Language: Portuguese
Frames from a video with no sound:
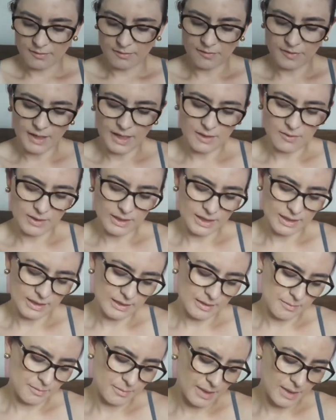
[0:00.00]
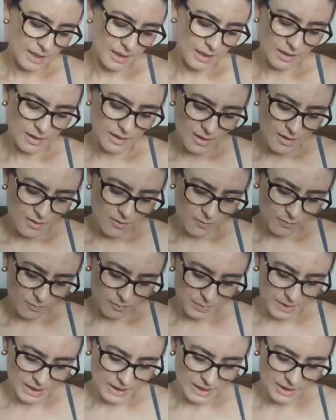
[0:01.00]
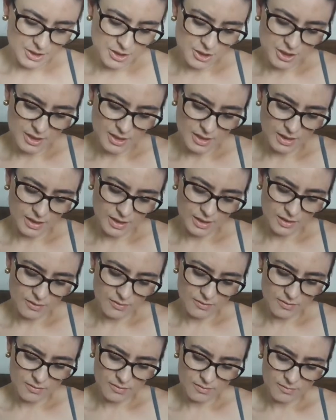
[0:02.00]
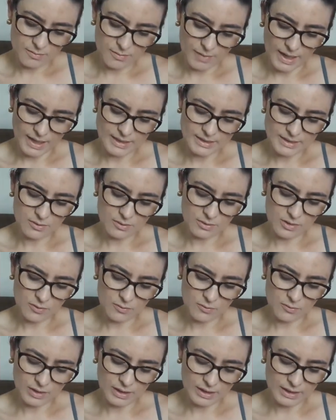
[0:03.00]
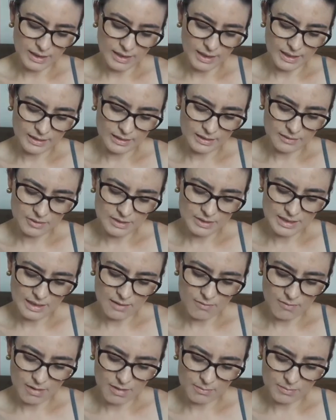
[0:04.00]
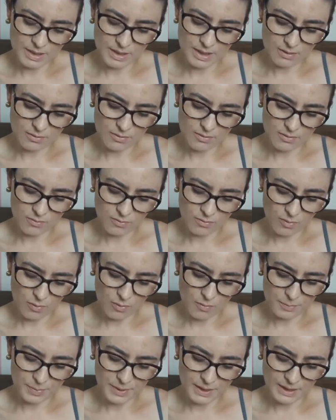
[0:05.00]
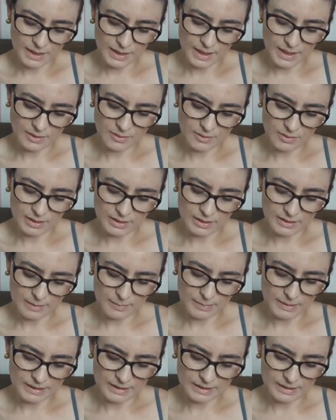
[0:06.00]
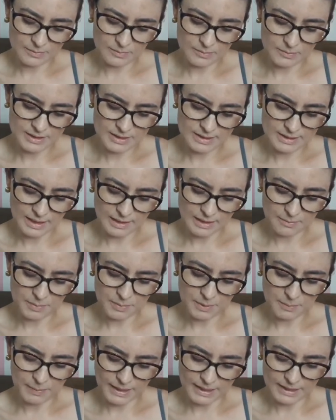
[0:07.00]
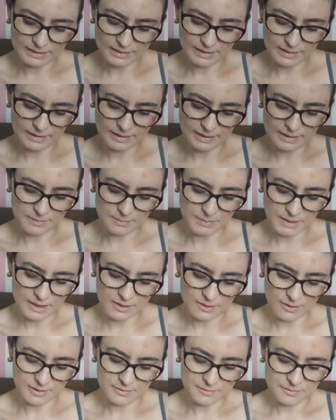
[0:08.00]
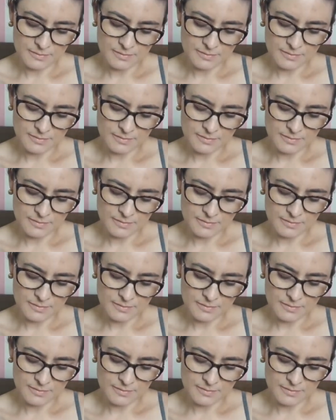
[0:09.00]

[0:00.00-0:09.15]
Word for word: Veio aqui também um bilhetinho. Mais do que um cliente, você é um amigo, um companheiro que trabalhamos sempre para atender melhor.